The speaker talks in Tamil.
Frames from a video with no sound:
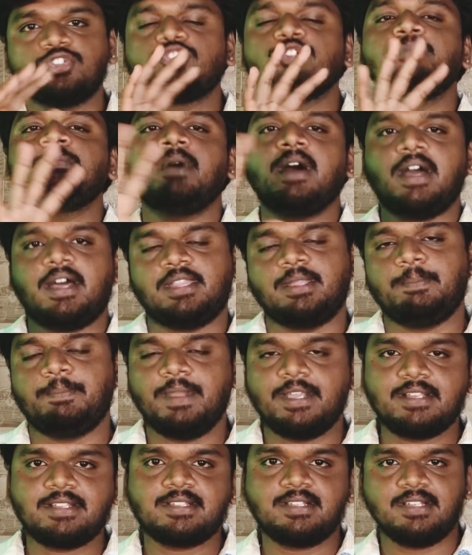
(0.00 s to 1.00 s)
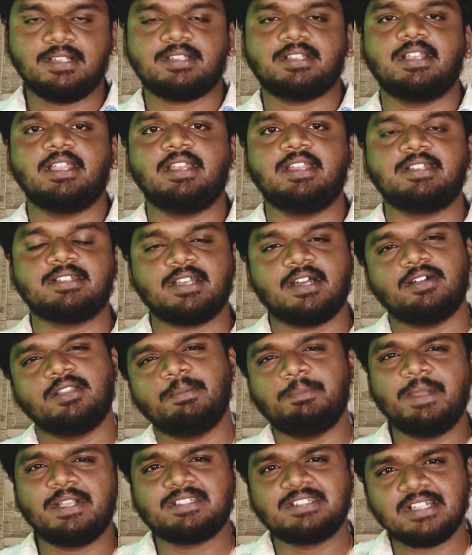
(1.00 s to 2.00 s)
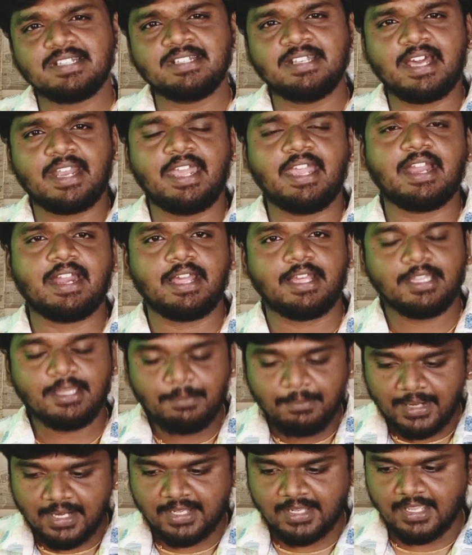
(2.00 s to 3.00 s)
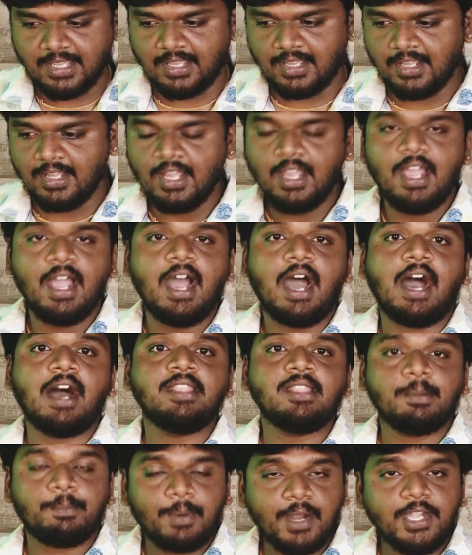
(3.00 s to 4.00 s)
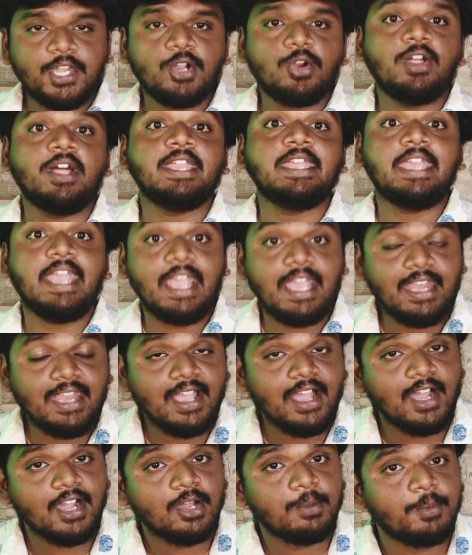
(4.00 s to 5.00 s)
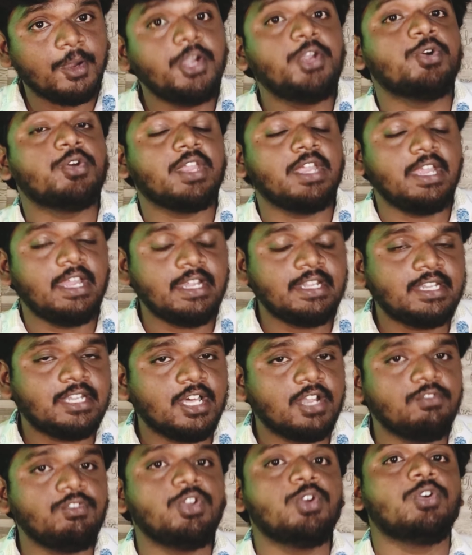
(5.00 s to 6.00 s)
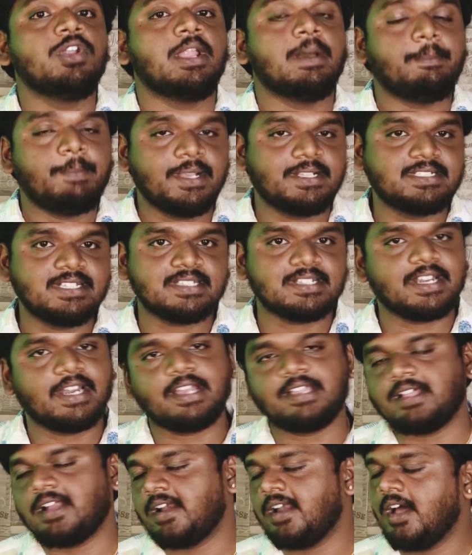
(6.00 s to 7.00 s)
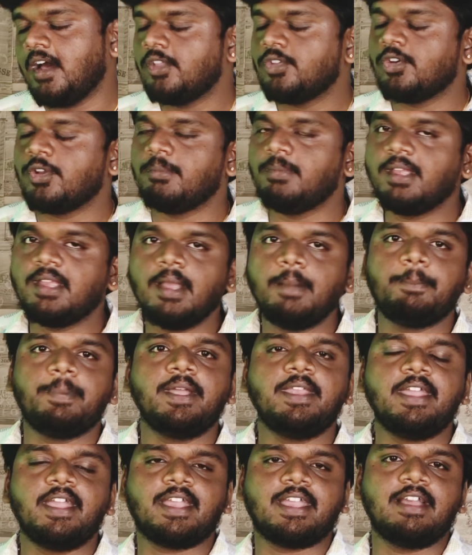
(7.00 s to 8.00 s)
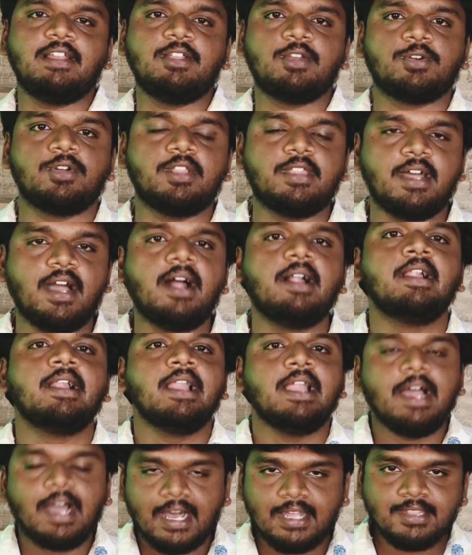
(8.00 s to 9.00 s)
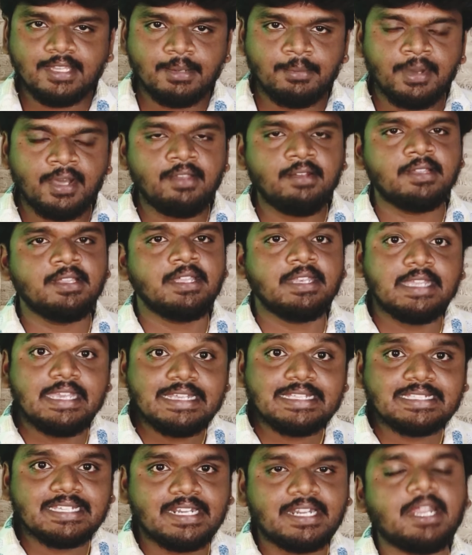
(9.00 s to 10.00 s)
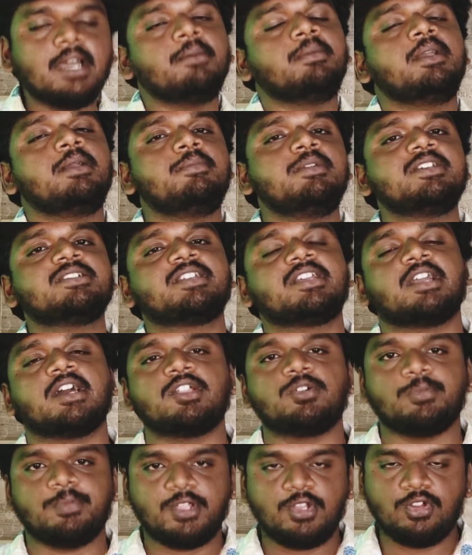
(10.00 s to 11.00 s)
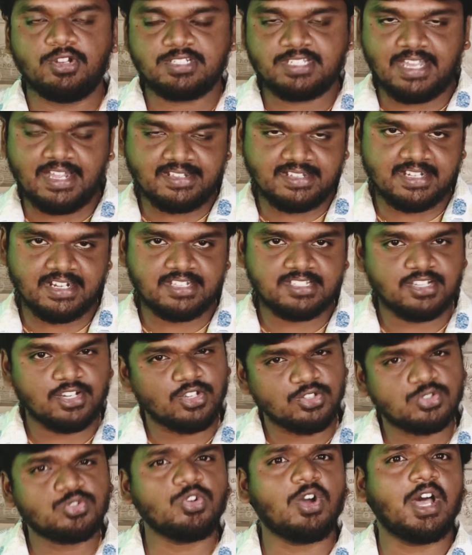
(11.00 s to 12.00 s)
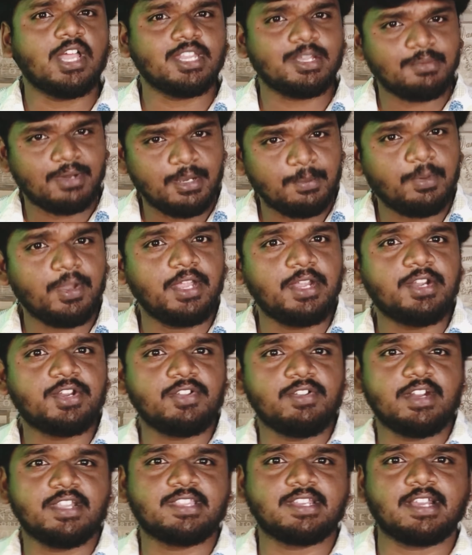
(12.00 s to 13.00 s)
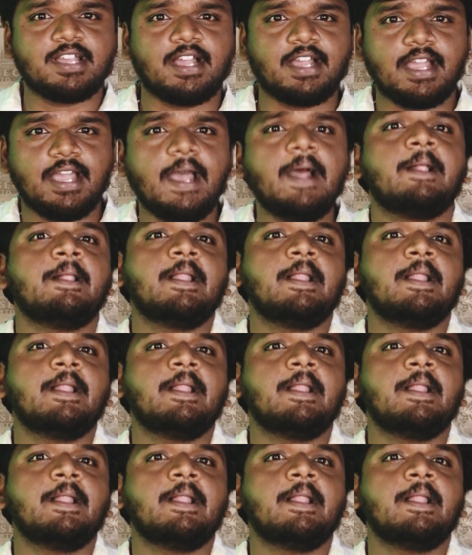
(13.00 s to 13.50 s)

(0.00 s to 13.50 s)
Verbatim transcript: சும்மா அந்த பிக்சர்ஸ் ரிலீஸ் ஆகுது பிக்சர்ஸ் நிறைய கிடைக்குது பட் அந்த பர்டிகுலர் ஏரியாவுக்கு போயிட்டு ஒரு இன்டர்வியூ இல்லை பிக்சர்ஸ் கிடைக்குதான்னா அது ஒரு மிகப்பெரிய கேள்விக்குறி தான் அந்த மாதிரி வந்து ரீசெண்டா பிபிசிக்கு அது மாதிரி ஒரு சான்ஸ் கிடைச்சிருக்கு ஸோ அந்த மாதிரி போய் இன்டர்வியூ எடுத்திருக்காங்க